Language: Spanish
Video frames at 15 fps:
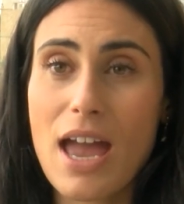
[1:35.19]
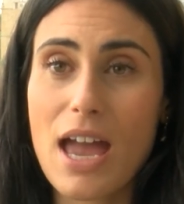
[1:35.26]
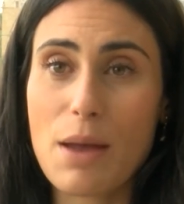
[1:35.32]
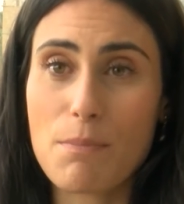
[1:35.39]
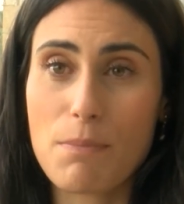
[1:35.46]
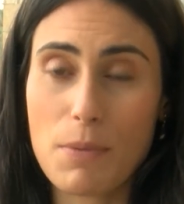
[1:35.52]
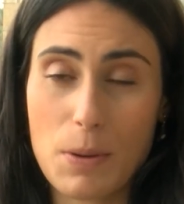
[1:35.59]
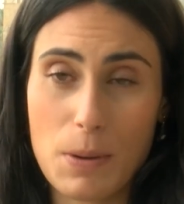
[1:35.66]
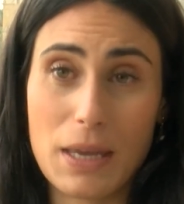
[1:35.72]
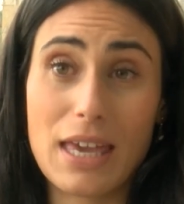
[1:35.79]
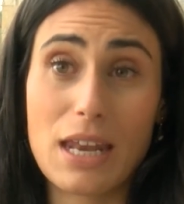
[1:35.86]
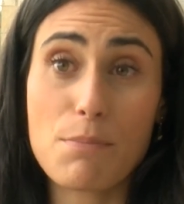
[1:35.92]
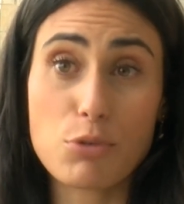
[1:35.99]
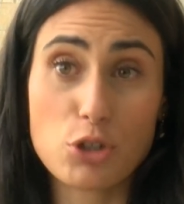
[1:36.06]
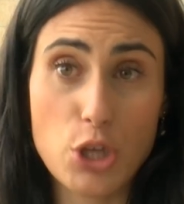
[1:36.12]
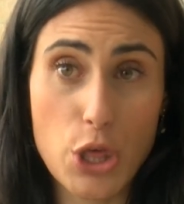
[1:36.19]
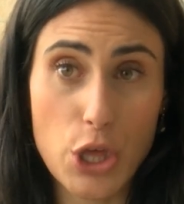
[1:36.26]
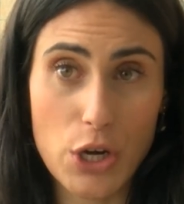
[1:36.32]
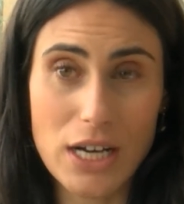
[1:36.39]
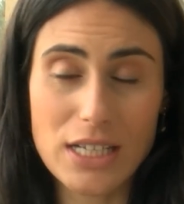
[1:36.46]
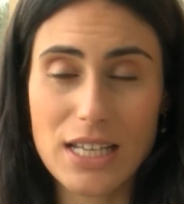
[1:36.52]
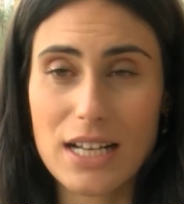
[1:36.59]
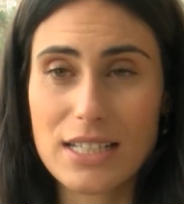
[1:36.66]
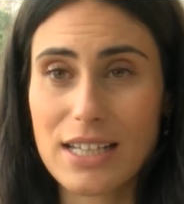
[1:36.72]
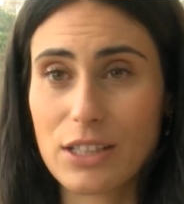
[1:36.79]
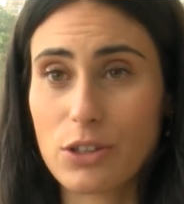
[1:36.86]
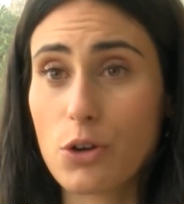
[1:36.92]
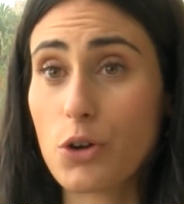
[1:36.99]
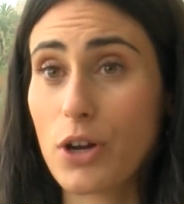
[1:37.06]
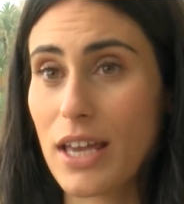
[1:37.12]
em, quieren posicionarse en el
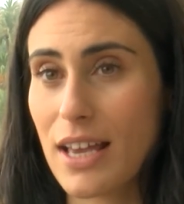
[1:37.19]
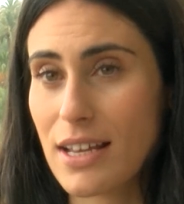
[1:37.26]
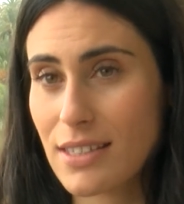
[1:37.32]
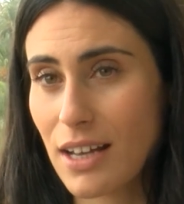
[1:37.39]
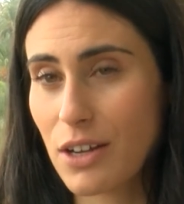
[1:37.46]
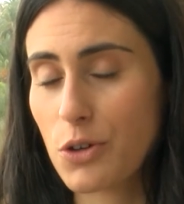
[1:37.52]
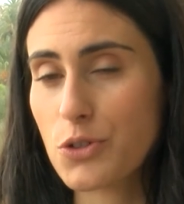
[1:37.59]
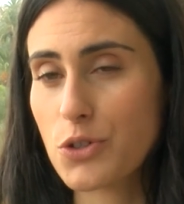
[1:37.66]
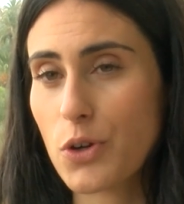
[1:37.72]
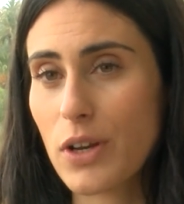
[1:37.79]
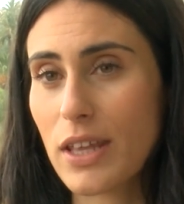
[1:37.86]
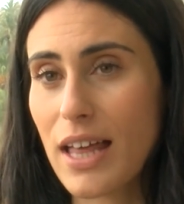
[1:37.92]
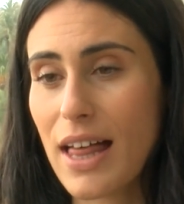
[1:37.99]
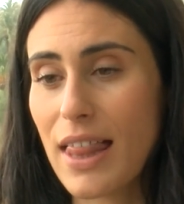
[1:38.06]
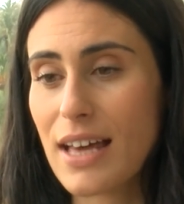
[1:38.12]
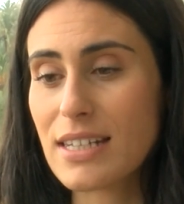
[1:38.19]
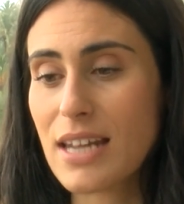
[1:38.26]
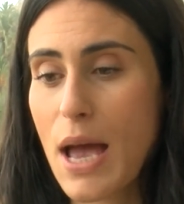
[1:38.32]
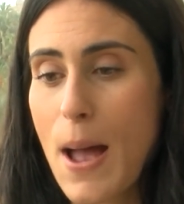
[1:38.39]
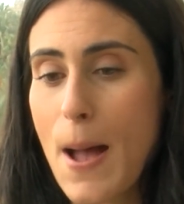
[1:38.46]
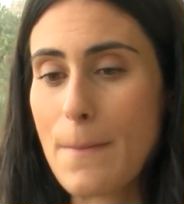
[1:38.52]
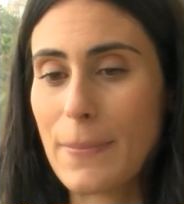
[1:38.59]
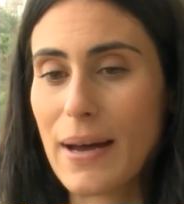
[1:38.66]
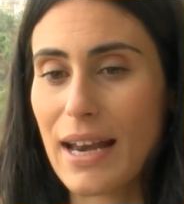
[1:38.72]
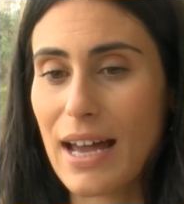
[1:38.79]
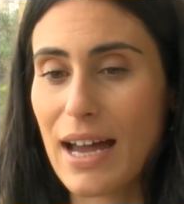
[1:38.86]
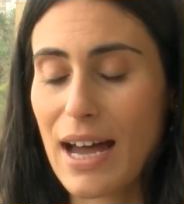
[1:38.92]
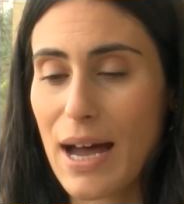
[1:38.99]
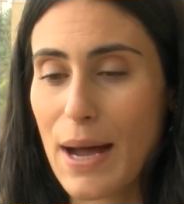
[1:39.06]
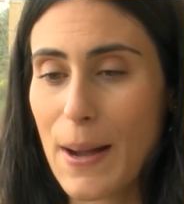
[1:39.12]
sector o que ya están consolidadas
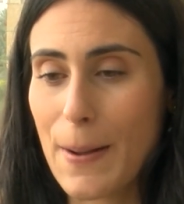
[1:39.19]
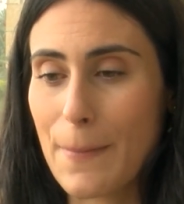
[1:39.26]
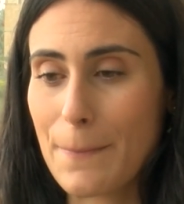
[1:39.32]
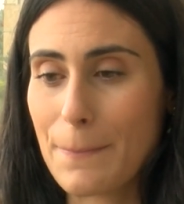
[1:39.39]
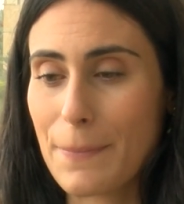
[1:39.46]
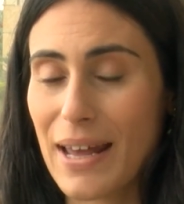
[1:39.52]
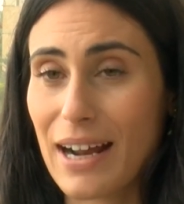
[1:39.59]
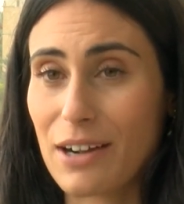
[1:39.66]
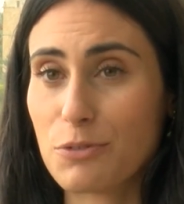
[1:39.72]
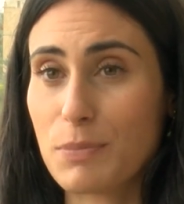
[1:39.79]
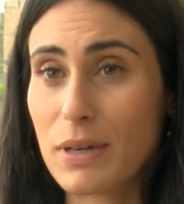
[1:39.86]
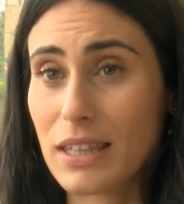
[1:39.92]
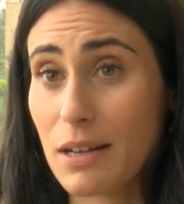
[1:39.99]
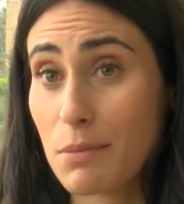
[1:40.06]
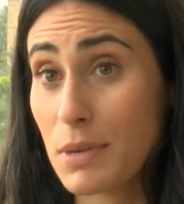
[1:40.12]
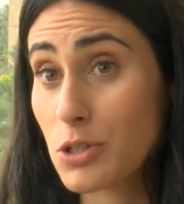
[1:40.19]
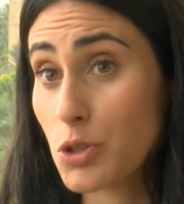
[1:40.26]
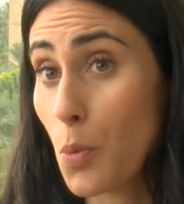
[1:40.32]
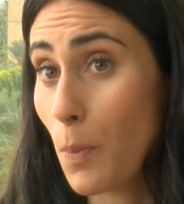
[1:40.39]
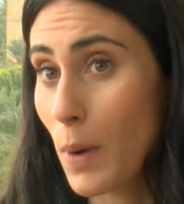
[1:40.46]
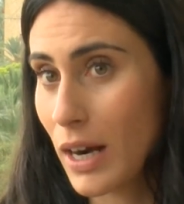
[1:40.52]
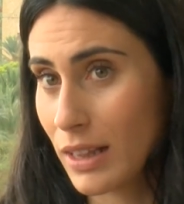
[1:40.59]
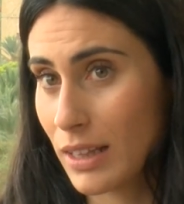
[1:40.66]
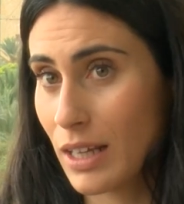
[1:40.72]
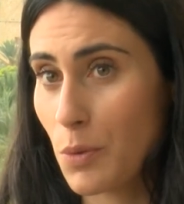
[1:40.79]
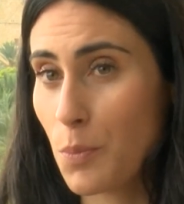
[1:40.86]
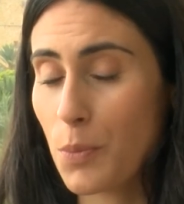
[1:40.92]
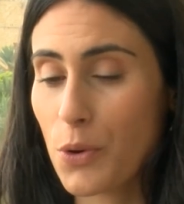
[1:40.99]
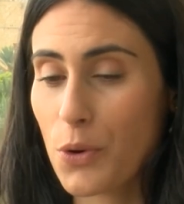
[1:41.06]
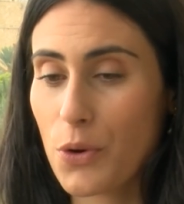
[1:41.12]
para, para convertirme en su partner,
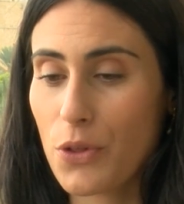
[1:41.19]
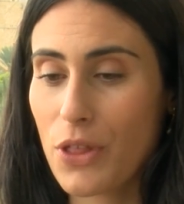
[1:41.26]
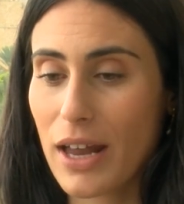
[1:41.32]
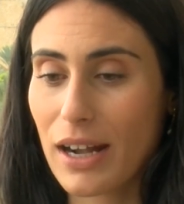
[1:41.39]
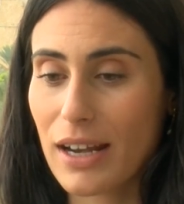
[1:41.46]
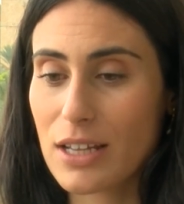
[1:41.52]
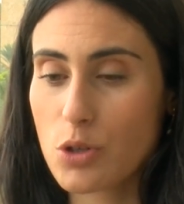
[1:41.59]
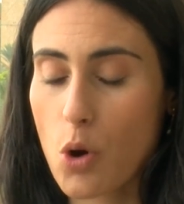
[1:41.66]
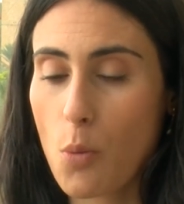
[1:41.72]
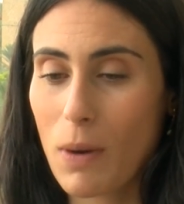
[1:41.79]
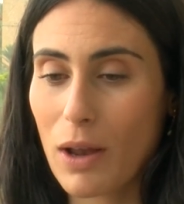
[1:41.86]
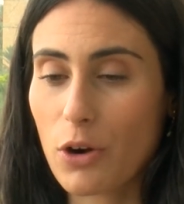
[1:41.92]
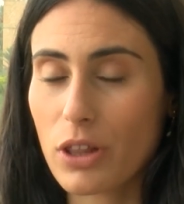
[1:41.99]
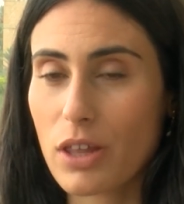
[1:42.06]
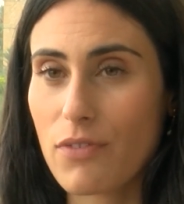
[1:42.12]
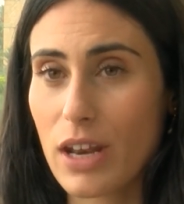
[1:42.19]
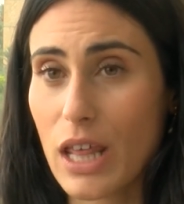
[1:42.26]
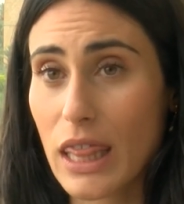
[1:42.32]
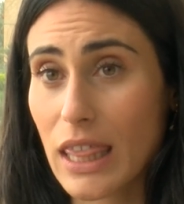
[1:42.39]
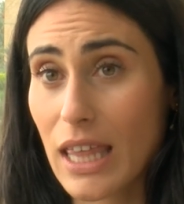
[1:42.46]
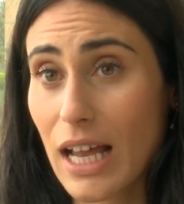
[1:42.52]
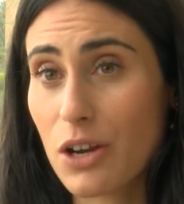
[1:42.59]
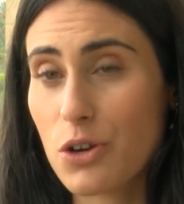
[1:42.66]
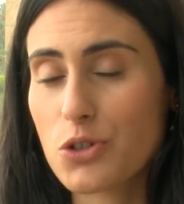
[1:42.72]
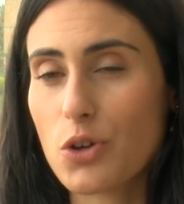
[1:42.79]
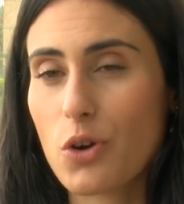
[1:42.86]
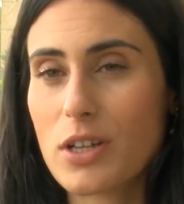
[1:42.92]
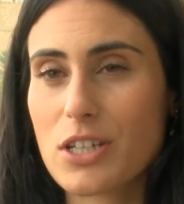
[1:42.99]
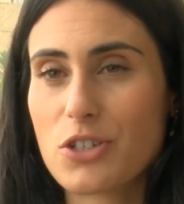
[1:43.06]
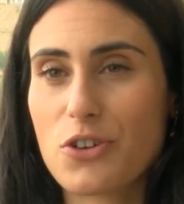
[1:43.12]
un poco darles un valor diferencial no
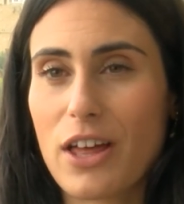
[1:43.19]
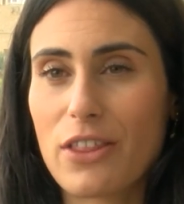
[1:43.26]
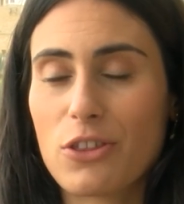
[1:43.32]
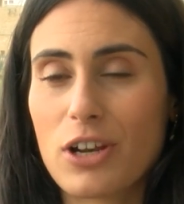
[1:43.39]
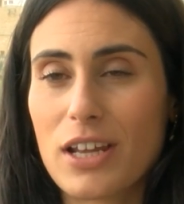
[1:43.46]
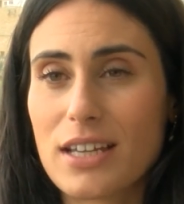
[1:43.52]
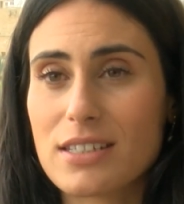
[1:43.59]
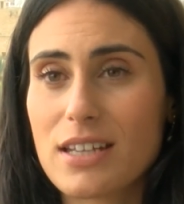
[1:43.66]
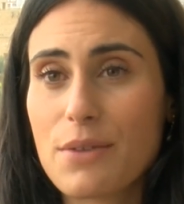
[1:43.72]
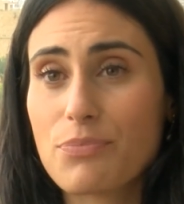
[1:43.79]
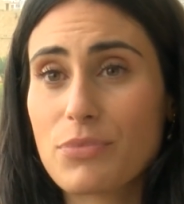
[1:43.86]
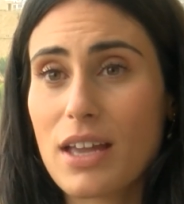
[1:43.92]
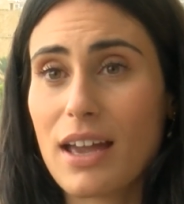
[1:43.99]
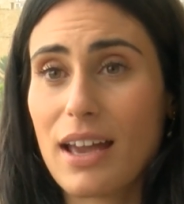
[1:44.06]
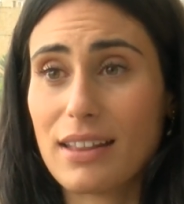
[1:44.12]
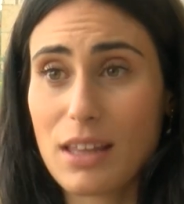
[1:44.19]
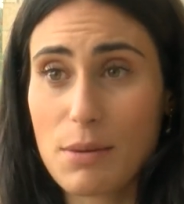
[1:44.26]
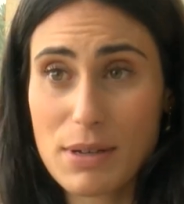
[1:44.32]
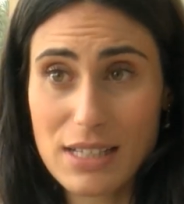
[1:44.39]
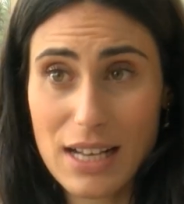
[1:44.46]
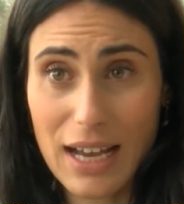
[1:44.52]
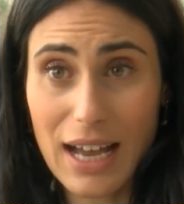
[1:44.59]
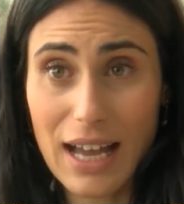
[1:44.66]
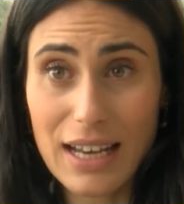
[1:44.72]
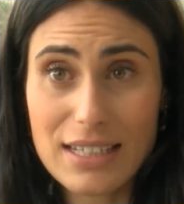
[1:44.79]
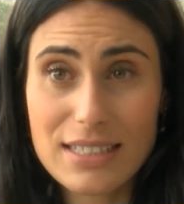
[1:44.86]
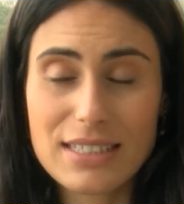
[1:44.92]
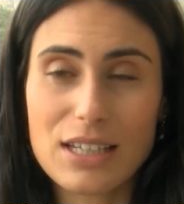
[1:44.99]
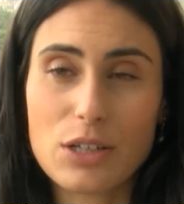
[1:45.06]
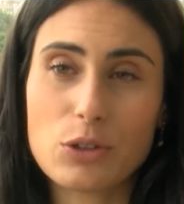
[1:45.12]
solo asesorándoles en temas
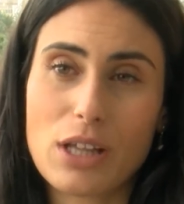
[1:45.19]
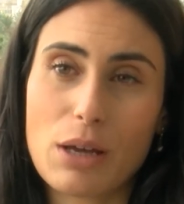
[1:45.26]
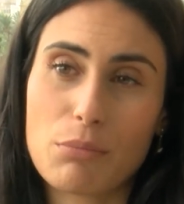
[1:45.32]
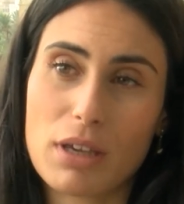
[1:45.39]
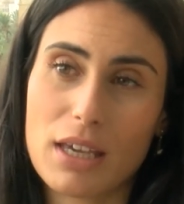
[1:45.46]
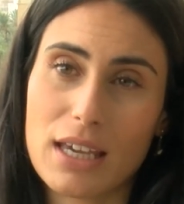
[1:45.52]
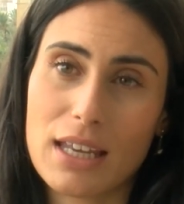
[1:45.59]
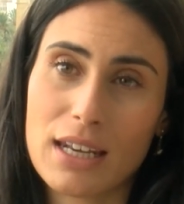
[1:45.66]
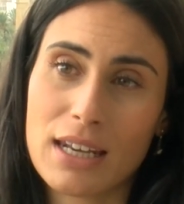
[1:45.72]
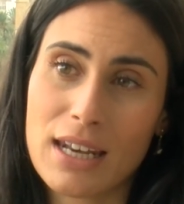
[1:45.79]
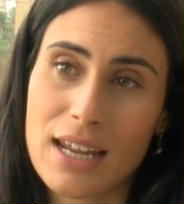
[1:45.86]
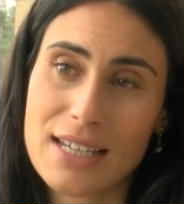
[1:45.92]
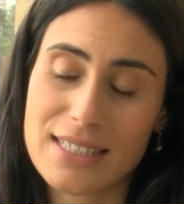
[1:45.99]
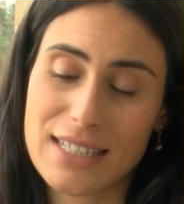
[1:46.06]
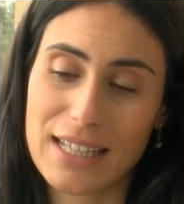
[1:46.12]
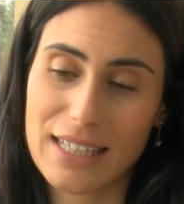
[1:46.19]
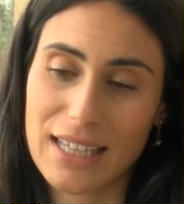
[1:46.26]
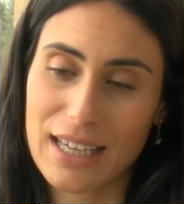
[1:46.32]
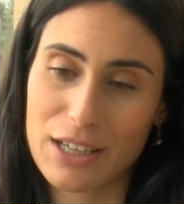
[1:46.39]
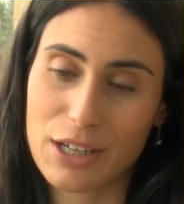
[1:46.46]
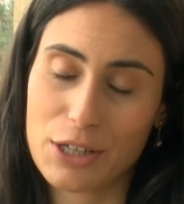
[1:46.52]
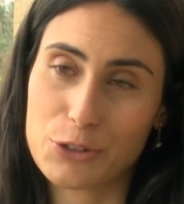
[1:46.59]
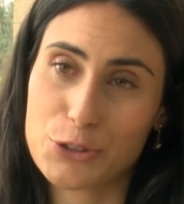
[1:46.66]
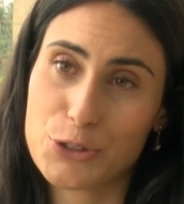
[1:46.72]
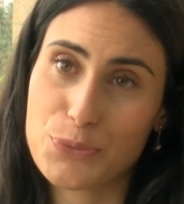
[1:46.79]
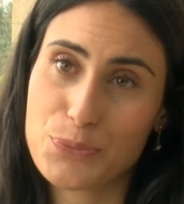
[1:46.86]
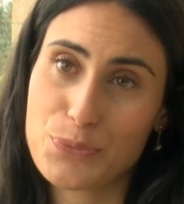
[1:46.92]
legales sino también estratégicos.